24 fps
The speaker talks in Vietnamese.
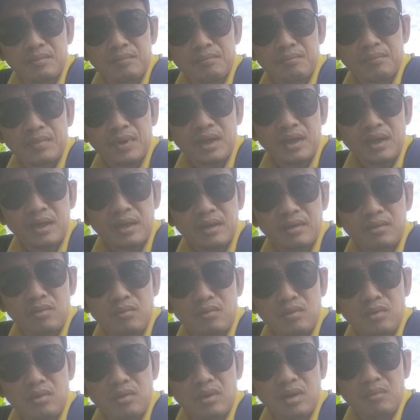mà
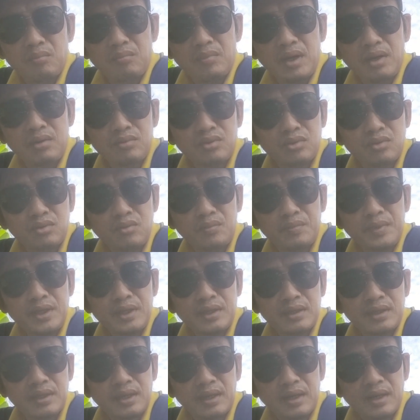cuối cùng ông báo cho tôi
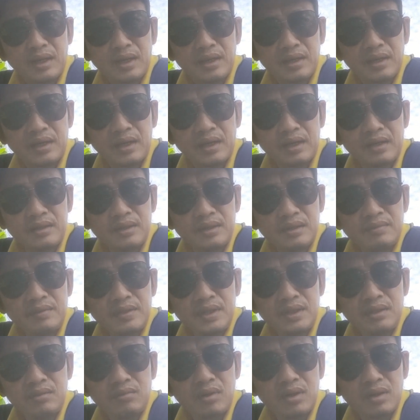biết là gửi cái
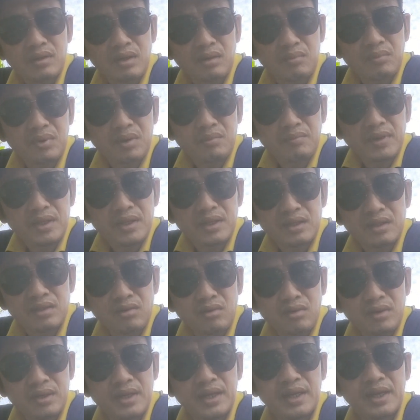phí qua cho ông ông phải
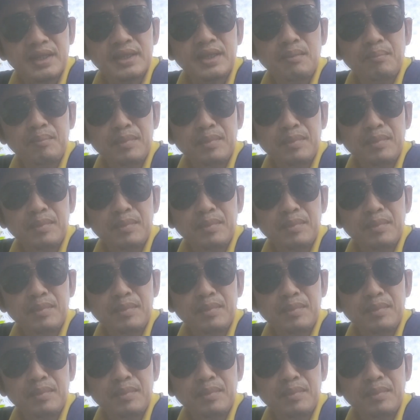thanh toán gần cả